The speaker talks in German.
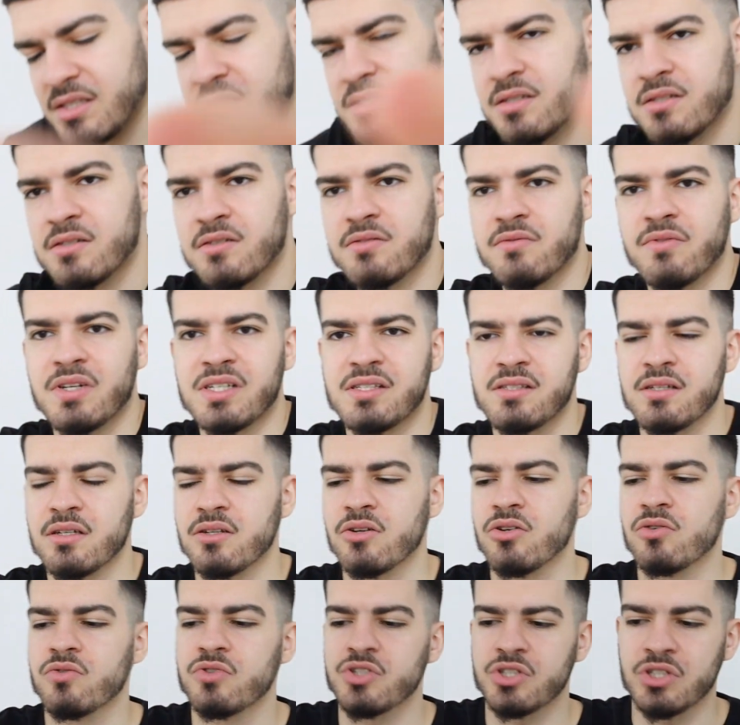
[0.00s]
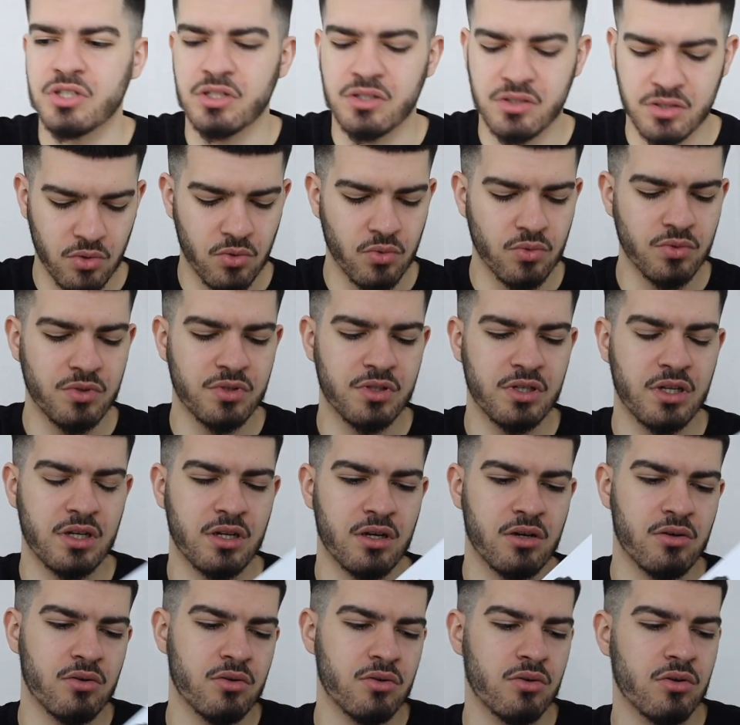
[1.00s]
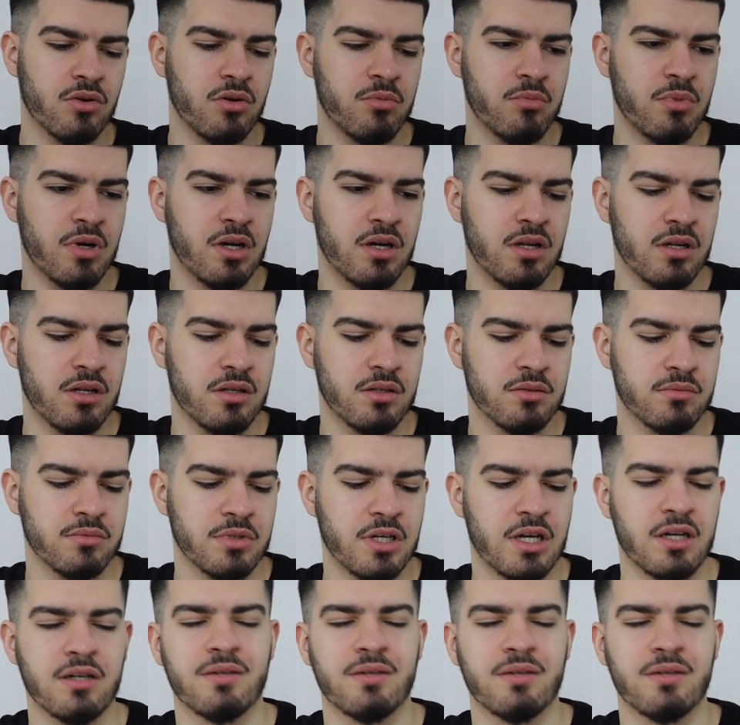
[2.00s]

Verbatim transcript: ihr, was da drauf steht. Und dann auch nochmal ja,